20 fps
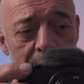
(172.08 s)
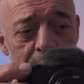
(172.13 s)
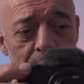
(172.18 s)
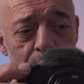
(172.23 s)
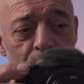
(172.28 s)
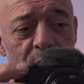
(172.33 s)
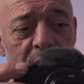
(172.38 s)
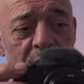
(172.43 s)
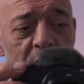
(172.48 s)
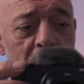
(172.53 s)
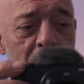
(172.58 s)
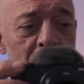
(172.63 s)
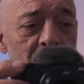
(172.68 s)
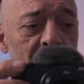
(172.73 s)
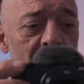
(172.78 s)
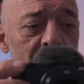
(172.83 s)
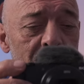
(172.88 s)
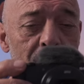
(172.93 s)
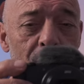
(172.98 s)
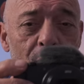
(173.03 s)
Müthiş
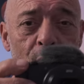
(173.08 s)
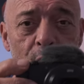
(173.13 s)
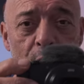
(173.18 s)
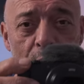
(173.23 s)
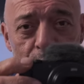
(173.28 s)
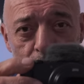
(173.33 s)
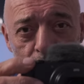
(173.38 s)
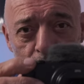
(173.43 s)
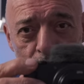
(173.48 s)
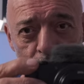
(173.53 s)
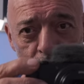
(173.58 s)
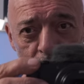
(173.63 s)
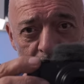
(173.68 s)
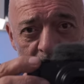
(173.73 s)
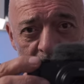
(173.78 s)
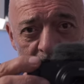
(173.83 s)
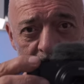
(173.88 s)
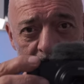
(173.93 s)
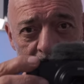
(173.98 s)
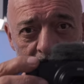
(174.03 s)
bir otofokusu
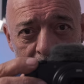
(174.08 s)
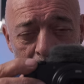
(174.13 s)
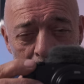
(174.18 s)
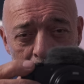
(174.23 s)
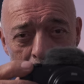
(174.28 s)
var.